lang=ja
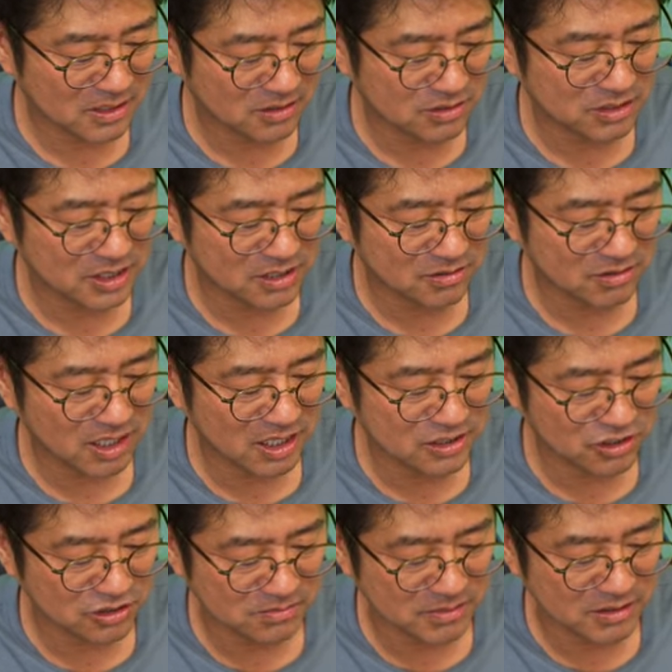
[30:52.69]
草の感情
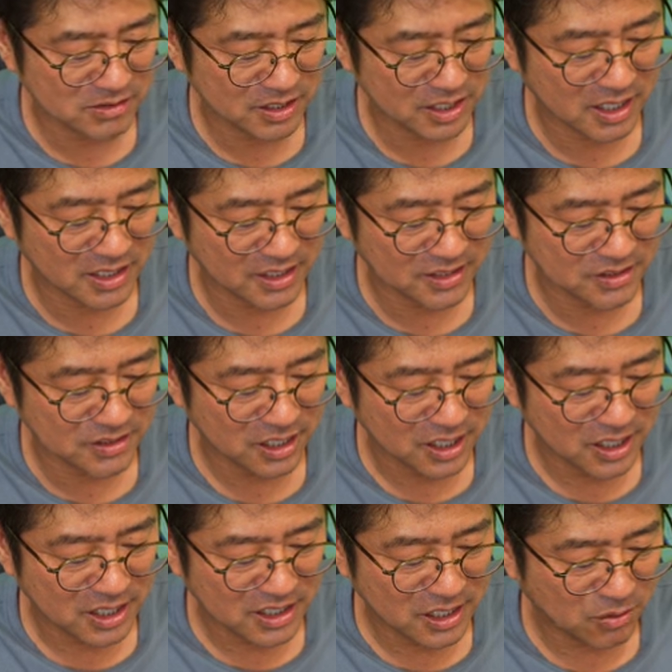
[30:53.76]
をうまく描けず、
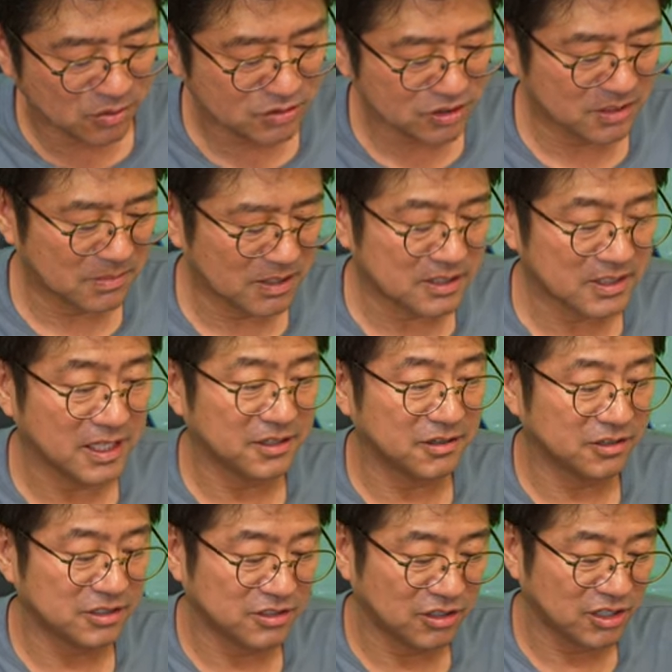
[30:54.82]
手こずりました。よろ
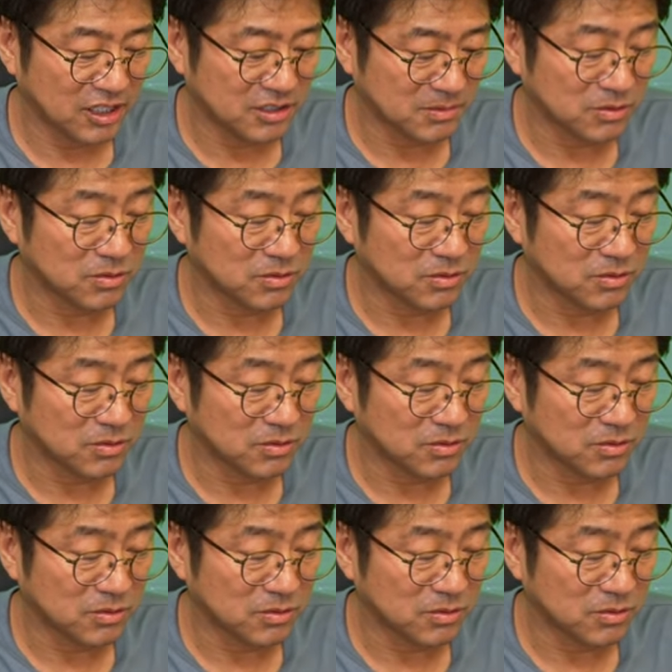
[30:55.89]
しくお願いします。